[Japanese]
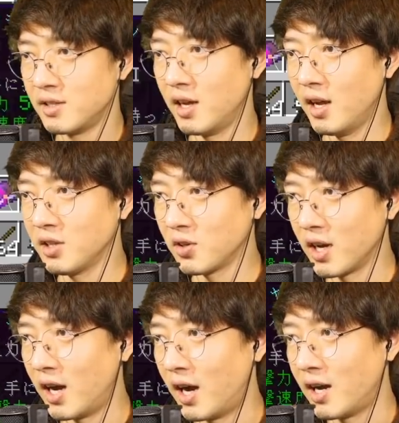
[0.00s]
ん、なんと
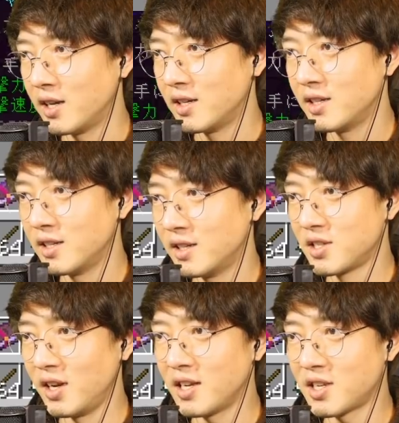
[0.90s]
か
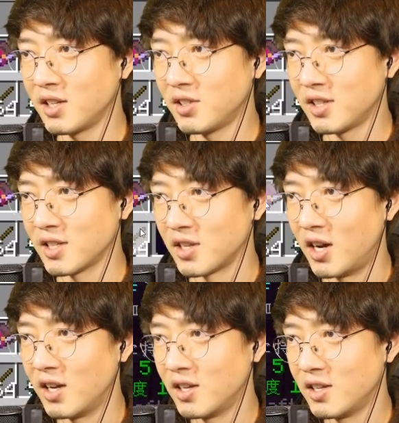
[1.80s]
ツルハシがやってきたぞ。じゃ